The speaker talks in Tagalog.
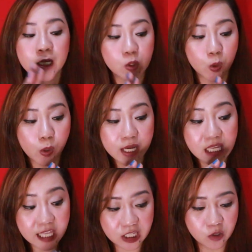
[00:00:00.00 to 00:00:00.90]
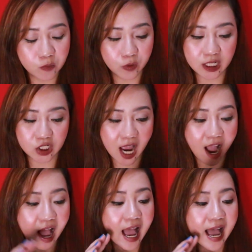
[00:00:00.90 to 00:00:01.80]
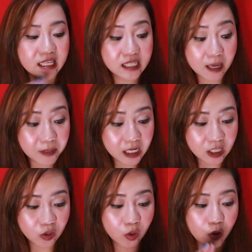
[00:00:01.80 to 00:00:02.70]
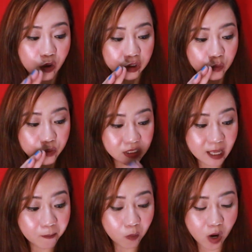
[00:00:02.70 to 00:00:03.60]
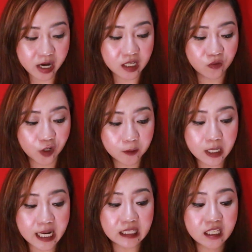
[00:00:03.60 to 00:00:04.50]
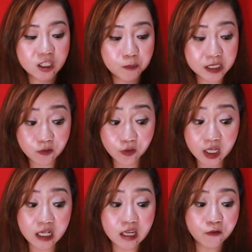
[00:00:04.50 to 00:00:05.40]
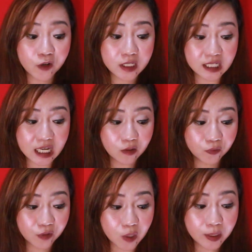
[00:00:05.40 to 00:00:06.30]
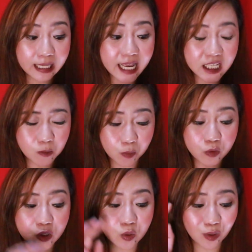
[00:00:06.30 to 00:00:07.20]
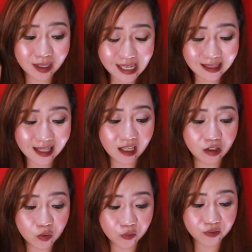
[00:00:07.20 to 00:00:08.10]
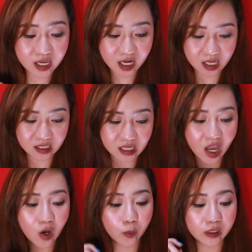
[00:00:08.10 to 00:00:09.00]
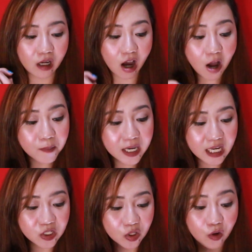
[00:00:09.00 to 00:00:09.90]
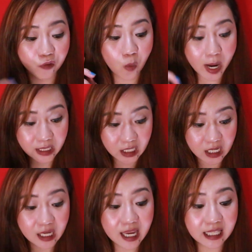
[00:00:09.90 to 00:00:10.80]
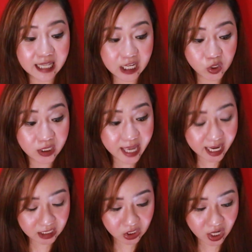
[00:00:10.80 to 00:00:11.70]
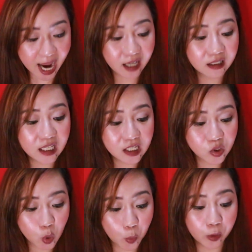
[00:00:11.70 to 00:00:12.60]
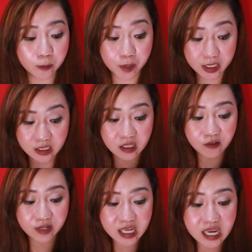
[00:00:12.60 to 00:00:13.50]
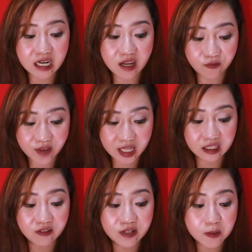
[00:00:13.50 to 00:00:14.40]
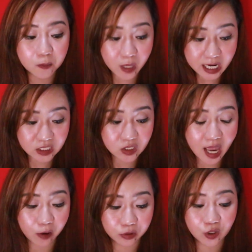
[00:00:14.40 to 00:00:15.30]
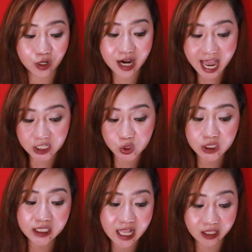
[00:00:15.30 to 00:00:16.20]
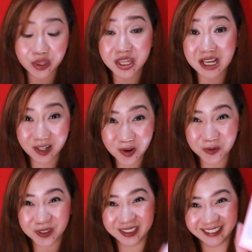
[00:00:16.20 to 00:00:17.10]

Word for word: So, itest mo muna siya. Ang sabi dito, yung step 1 is formulated specifically for skin frequently exposed to heat and UV rays. With a combination of whitening and natural extract, this soap will positively and effectively brings out your natural healthy glow